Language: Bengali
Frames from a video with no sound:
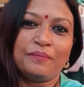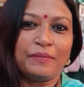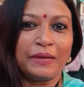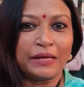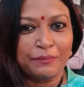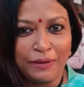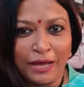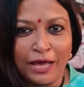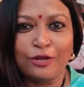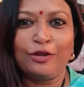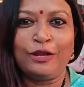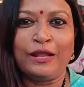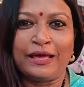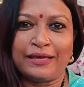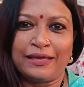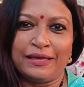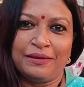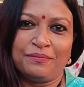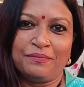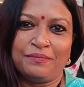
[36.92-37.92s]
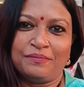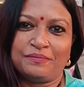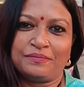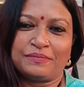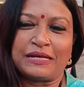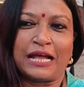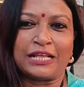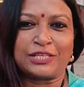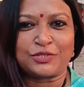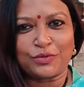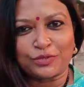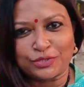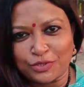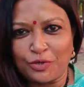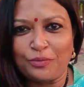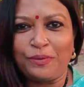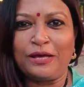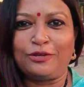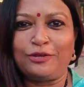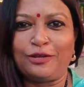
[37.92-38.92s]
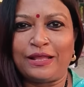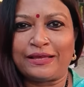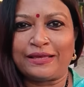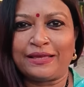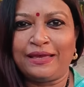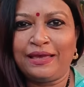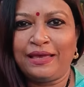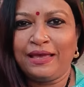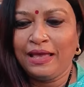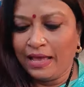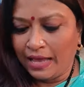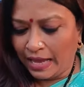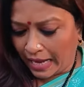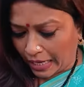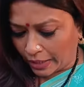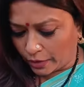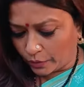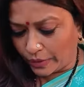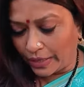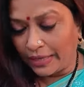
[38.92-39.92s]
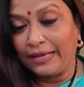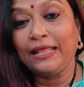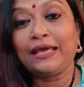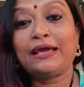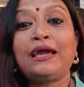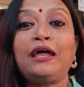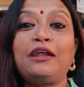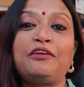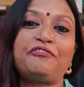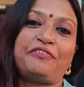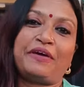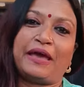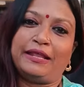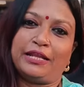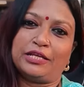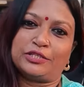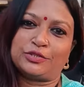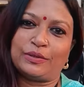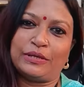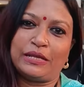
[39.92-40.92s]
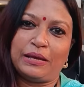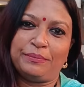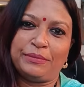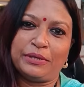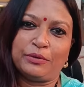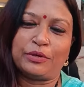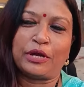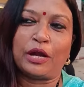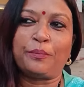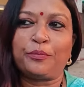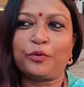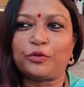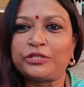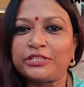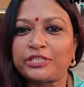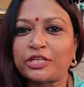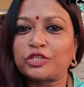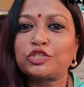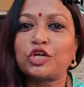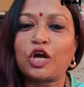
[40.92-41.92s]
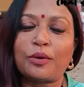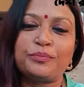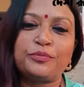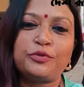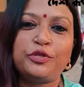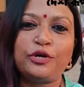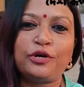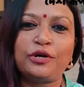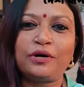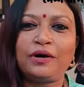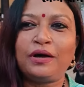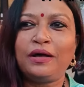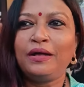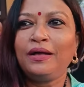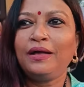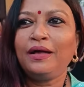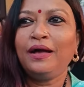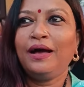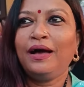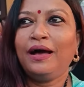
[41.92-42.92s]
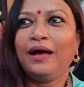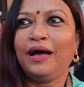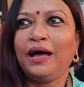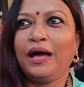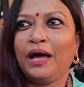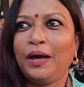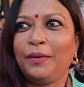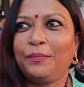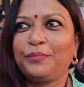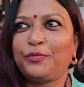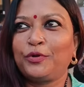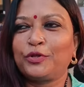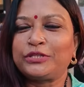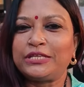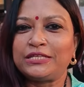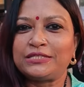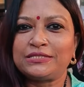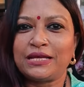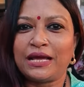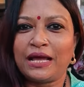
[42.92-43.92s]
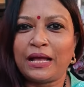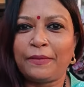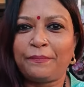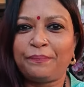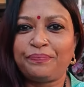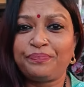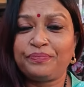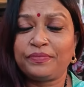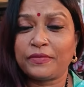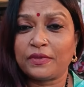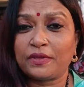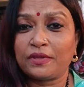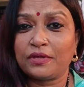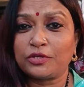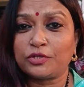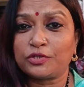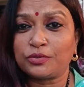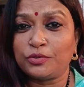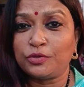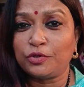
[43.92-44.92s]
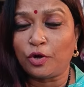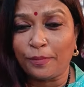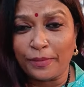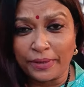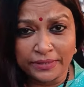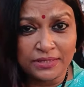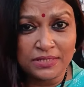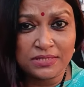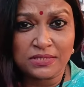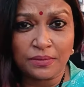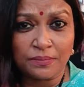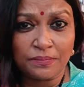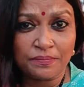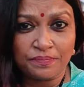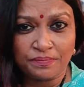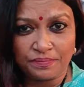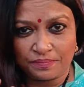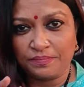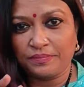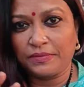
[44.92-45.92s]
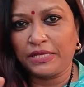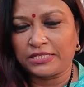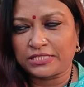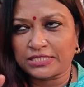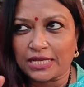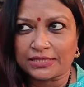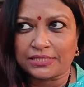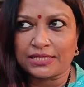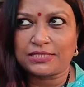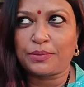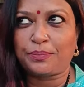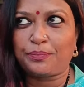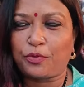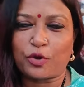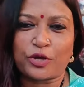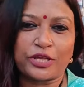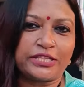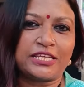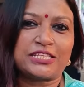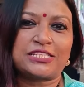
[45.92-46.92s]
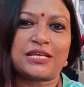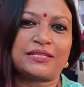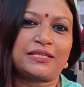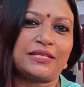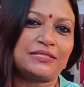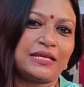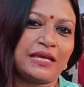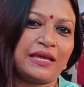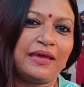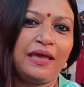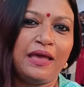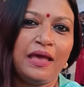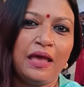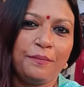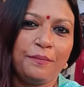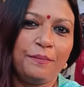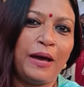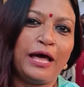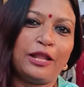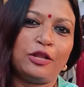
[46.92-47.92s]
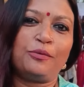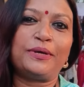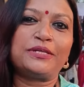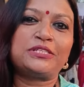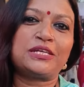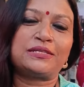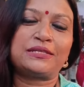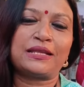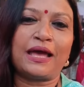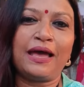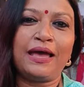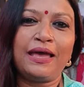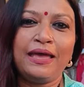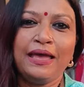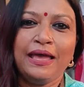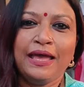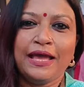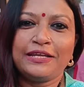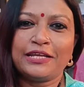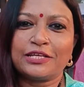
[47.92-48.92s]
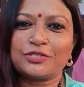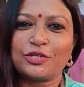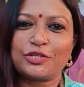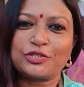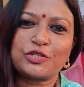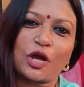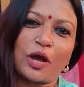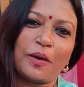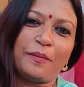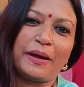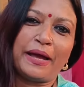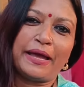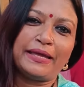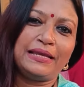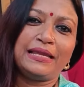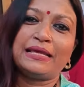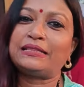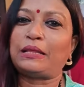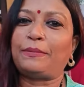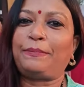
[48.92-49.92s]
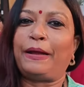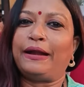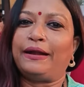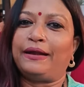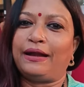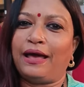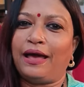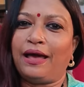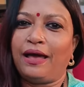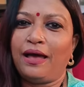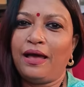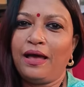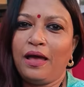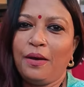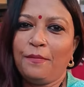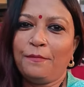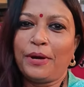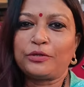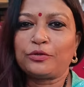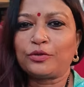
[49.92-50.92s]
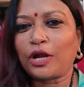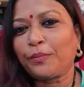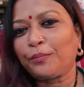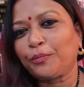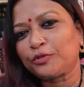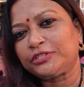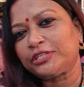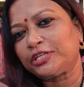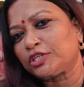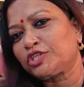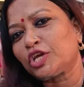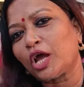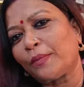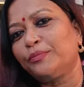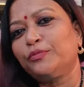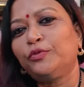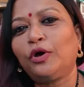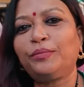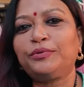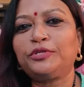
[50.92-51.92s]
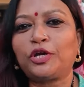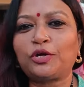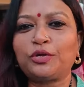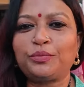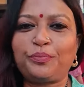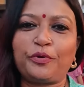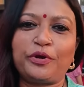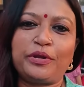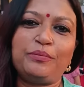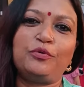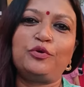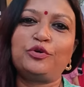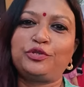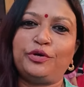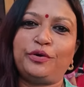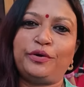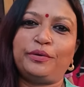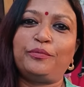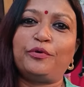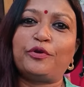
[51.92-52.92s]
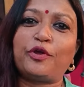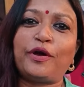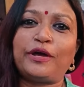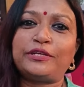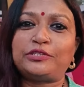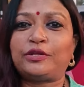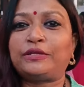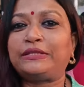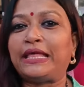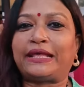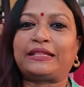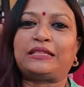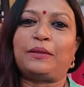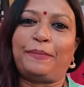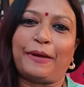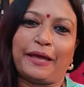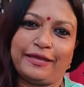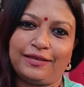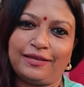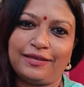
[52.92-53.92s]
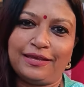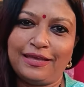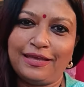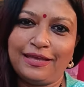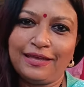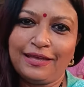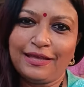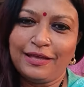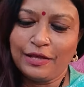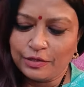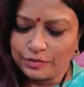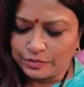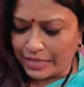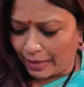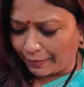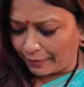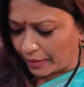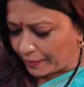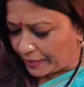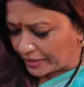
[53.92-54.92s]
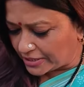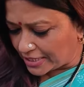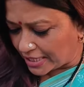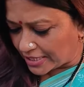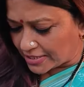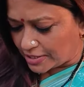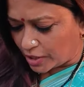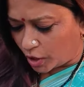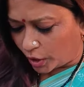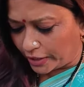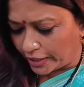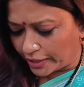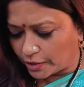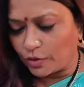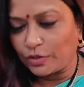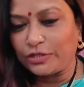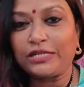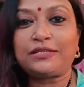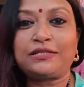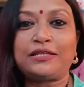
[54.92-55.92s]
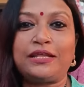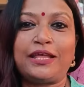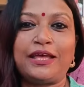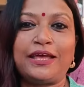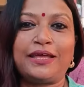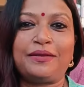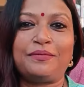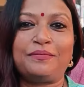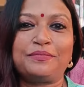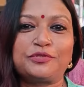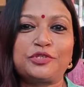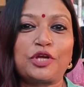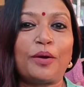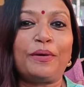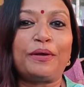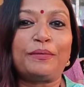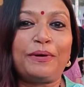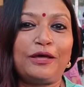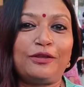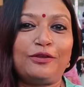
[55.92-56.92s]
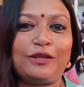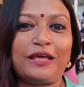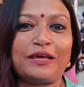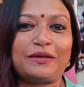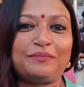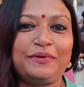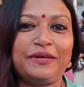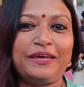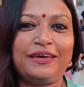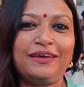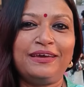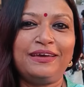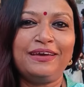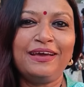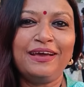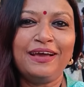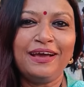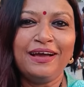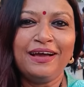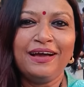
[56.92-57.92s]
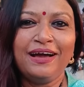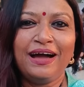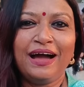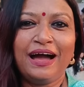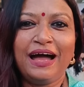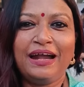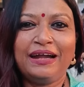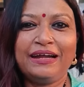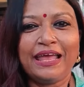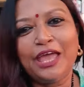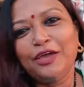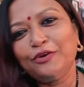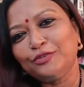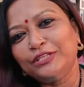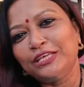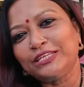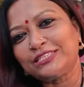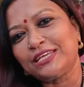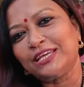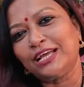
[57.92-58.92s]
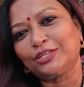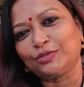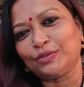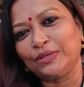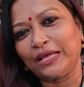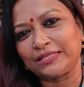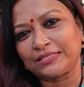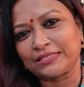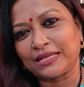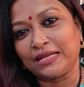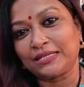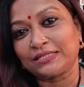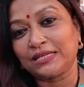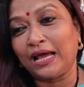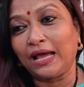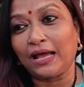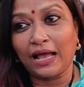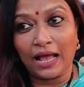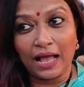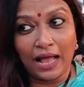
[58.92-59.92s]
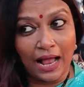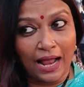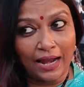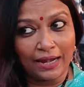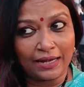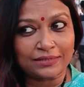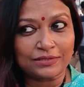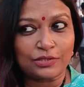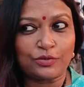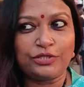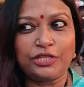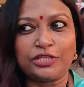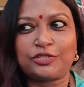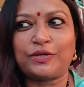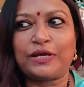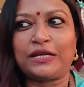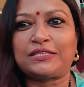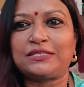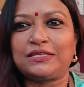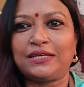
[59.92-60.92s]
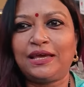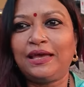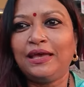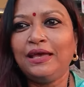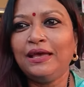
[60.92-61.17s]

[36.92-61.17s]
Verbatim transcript: মানে ভালো লাগে কাজ করতেও ভালো লাগে আর ওনার লেখার ফ্যান আসলে আমি ওনার প্রতিটা শব্দ প্রতিটা রোমান্টিজম এর সাথে যে প্রকৃতির সাথে যে ভালোবাসাটা এটা আসলে সবাই লিখতে পারে না বাট ওনার প্রতিটা শব্দ আমি যখন পড়ি মুগ্ধ হই মনে হয় যেন দেখতে পাই আমার বিশ্বাস যে অলিক নদীর তীরে সবার ভালো লাগবে আর এই উদ্দেশ্যেই আসলে আজকে আসা আর একটা উদ্দেশ্য আছে